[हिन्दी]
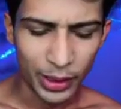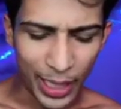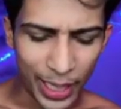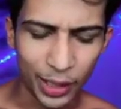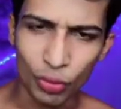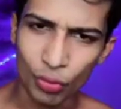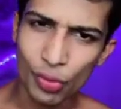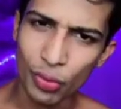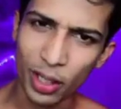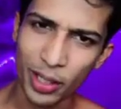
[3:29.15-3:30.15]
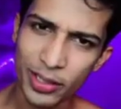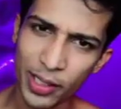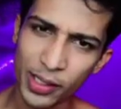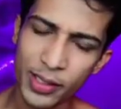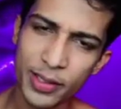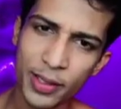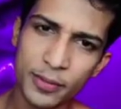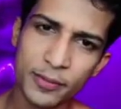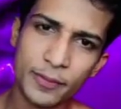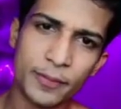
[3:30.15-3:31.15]
क्या है तू क्यों कर रहा है साहिल ऐसा
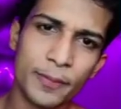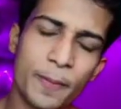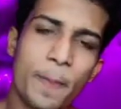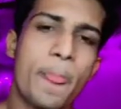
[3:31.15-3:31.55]
हम्म?